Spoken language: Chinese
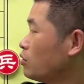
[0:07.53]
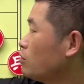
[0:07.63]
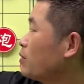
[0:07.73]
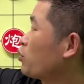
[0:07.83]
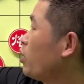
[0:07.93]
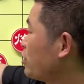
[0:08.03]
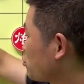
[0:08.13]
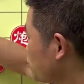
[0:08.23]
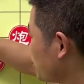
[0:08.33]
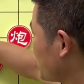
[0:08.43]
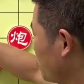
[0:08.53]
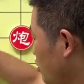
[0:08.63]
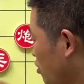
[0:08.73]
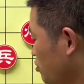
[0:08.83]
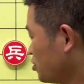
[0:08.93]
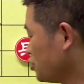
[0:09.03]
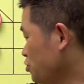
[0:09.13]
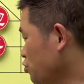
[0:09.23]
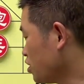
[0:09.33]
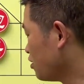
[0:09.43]
我们快速走到棋
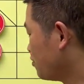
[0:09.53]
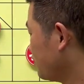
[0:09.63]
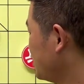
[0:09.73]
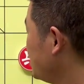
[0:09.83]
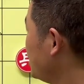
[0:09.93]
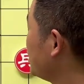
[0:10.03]
局的分界